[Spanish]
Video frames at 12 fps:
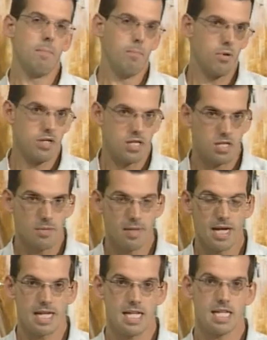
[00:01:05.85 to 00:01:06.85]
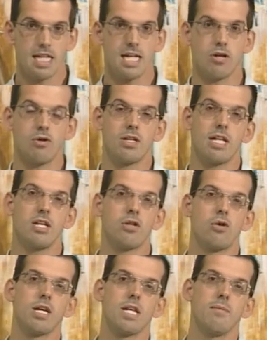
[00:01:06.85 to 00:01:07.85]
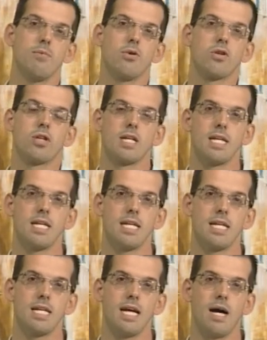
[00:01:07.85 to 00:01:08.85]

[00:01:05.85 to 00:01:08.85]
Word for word: Pues bien, en este contexto hoy queremos eh,